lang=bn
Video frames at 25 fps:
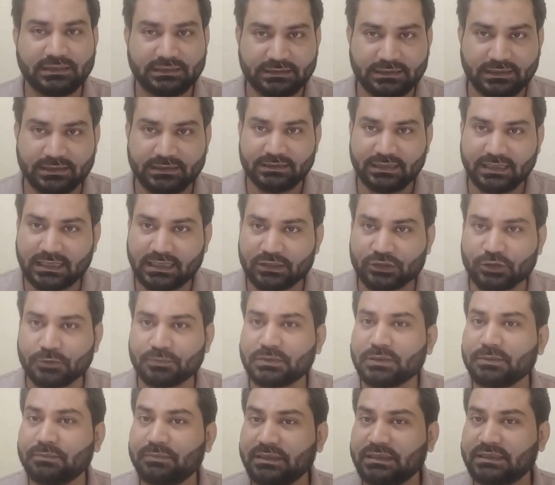যে যেখানে
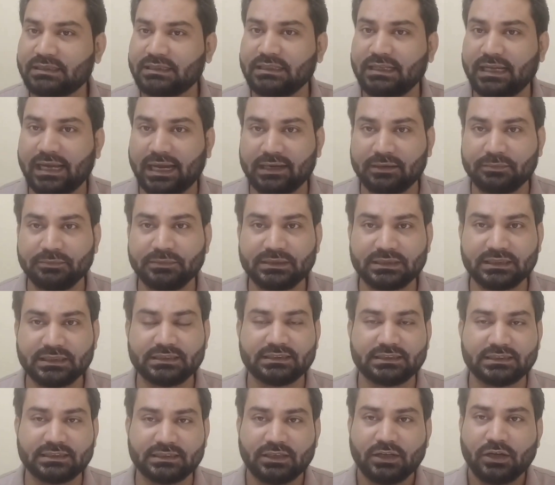সবচেয়ে বেশি
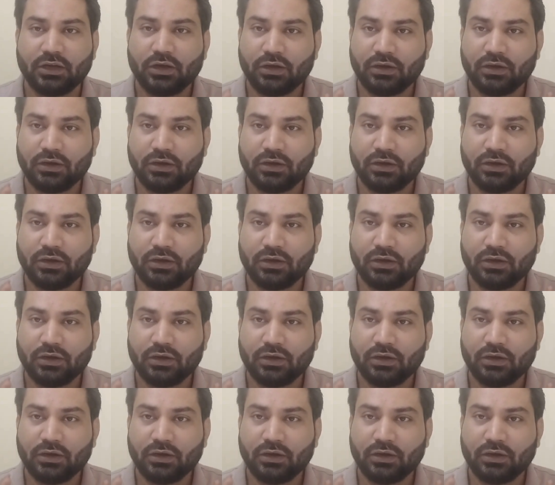অ্যাডমিশনসের